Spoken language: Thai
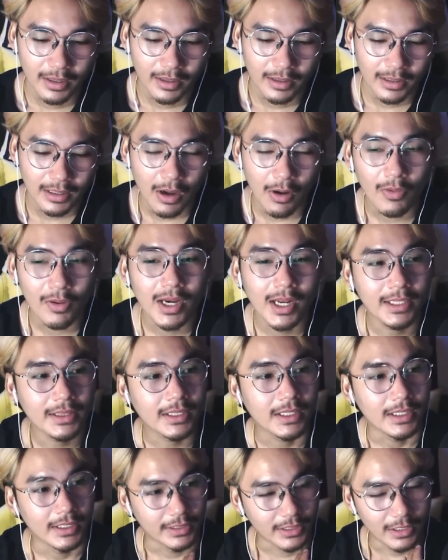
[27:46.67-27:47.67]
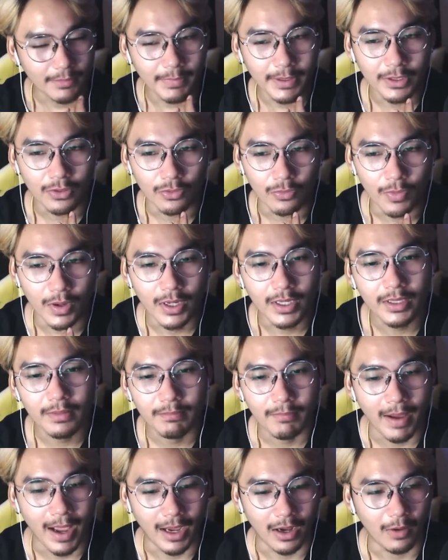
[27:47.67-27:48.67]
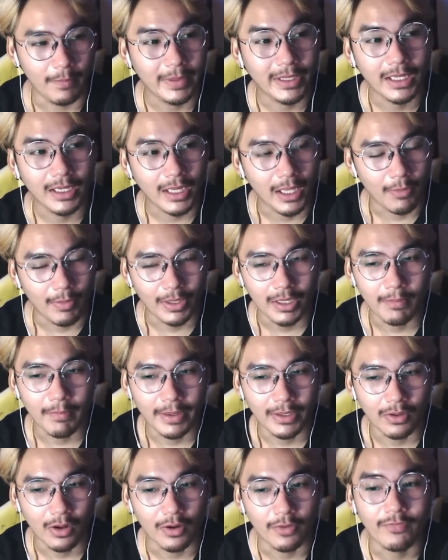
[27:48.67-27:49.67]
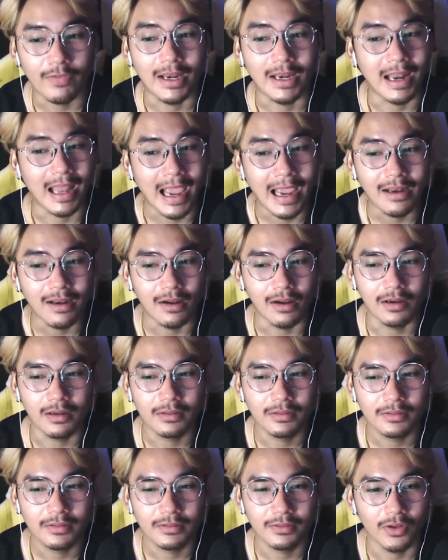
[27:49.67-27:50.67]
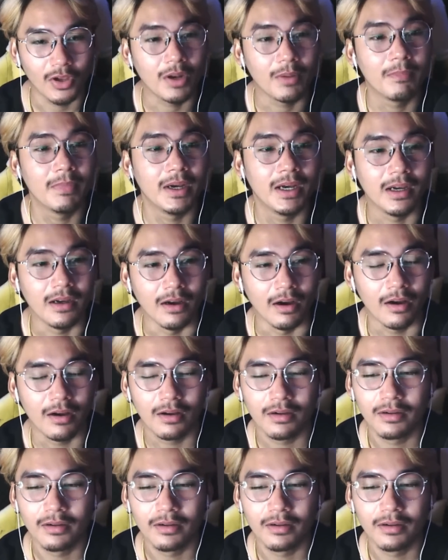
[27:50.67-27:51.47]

เขาก็เลยตื่นขึ้นมาดูว่าเฮ้ยหมาเขาเป็นอะไรวะทำไมนอนฝันร้ายเหรอนอนละเมอเหรอ